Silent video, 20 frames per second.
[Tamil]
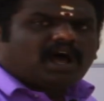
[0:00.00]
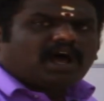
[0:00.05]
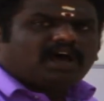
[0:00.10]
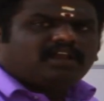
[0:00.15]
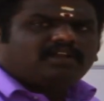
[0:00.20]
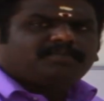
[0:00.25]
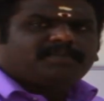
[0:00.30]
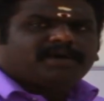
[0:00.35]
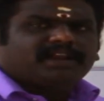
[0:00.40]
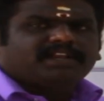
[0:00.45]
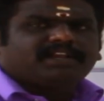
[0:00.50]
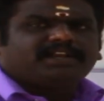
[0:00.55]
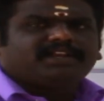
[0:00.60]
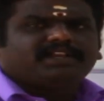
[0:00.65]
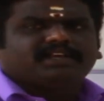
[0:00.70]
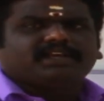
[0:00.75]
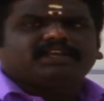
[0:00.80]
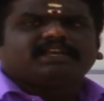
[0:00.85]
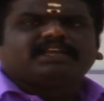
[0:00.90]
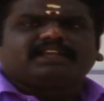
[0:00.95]
ஆறு
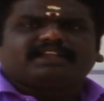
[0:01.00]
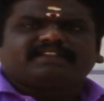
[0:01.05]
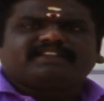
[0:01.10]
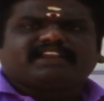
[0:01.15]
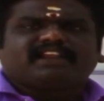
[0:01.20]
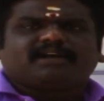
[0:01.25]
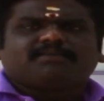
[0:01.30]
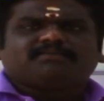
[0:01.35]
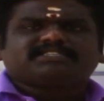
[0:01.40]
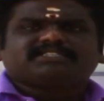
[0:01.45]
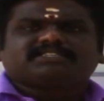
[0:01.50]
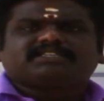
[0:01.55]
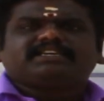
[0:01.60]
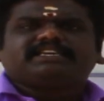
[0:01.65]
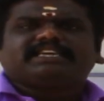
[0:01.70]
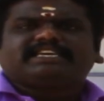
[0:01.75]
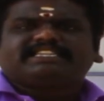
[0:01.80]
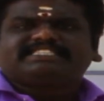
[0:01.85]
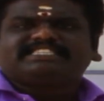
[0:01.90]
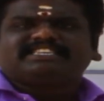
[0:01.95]
பன்னெண்டு இந்த நம்பர்ஸ்க்கு
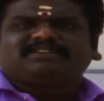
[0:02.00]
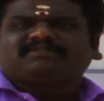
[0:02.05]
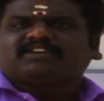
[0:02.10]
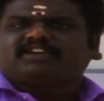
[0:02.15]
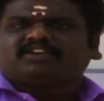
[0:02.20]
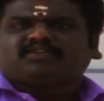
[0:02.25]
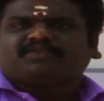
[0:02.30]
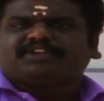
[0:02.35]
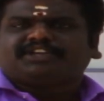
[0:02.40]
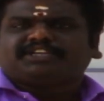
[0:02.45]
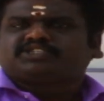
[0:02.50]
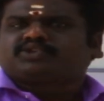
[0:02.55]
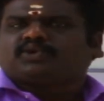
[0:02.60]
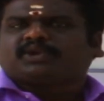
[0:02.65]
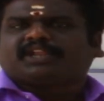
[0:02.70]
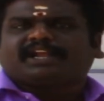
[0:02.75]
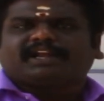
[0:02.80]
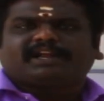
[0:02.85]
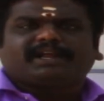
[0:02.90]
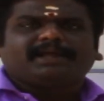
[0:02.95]
எல்சிஎம் கண்டுபிடிக்க
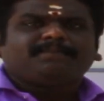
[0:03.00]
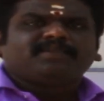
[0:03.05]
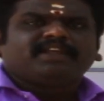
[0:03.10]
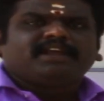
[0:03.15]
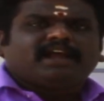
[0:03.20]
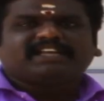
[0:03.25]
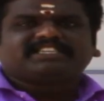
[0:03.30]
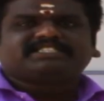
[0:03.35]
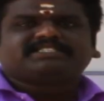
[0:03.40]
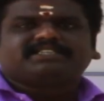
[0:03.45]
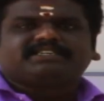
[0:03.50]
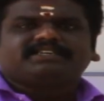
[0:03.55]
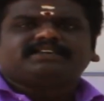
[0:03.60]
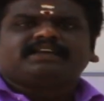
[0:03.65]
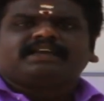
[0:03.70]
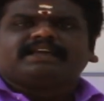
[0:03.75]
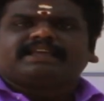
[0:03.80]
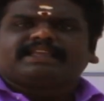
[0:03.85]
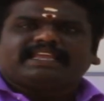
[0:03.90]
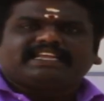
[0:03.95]
சொல்கிறாங்க ஃபஸ்ட்டு
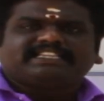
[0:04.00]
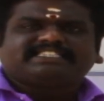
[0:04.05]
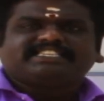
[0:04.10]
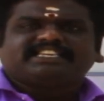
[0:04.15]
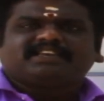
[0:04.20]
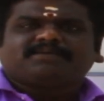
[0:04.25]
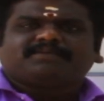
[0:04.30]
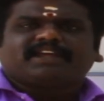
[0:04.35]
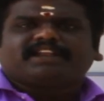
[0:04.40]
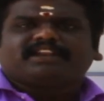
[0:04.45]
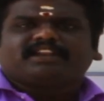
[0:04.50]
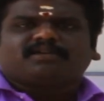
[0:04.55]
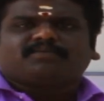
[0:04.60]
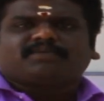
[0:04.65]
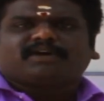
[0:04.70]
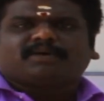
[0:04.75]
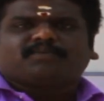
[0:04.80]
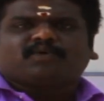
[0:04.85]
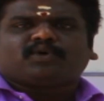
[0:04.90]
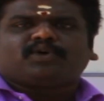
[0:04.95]
எல்சிஎம்னா என்னென்னு
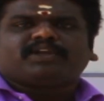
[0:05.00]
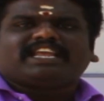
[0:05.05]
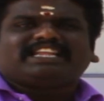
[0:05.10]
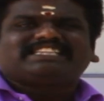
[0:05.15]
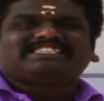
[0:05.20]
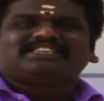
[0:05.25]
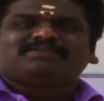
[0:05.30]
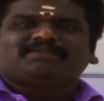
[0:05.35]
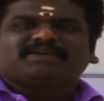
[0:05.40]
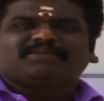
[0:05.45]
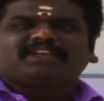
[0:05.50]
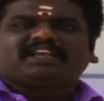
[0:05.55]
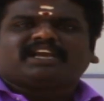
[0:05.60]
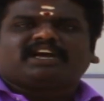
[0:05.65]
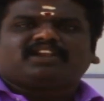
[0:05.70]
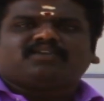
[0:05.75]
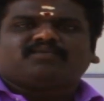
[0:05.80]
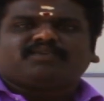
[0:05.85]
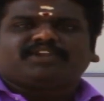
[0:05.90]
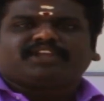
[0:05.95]
பார்ப்போம் எல்சிஎம் எப்படி
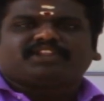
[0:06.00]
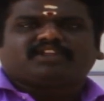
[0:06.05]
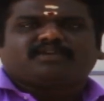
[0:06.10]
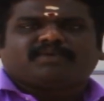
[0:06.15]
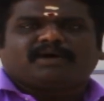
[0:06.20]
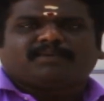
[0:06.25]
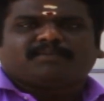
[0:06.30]
கண்டுபிடிக்கிறதுன்னு